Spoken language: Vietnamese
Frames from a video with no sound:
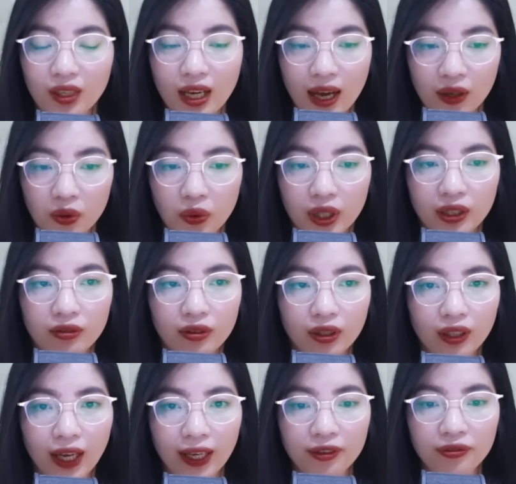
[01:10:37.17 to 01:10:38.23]
À quên
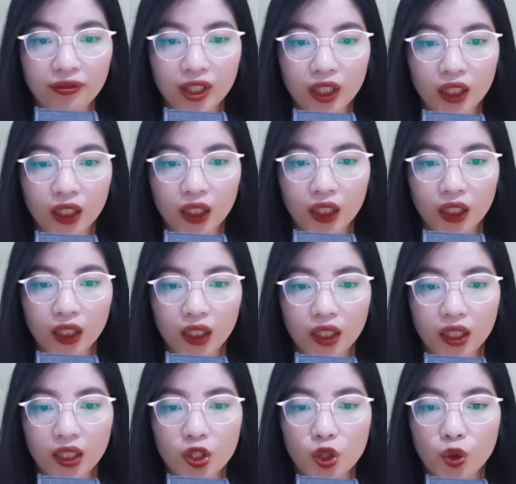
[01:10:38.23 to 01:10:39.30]
nữa anh Phi,
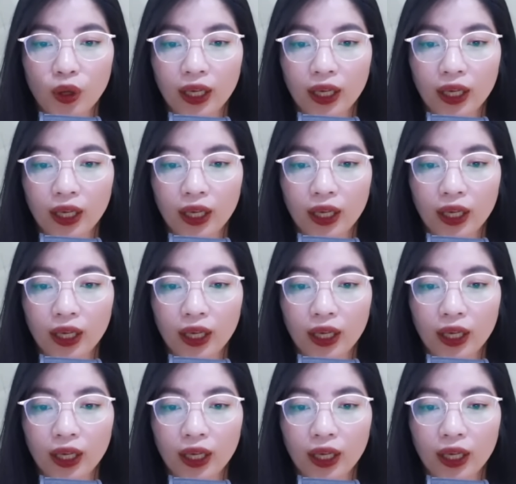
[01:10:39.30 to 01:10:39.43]
chúc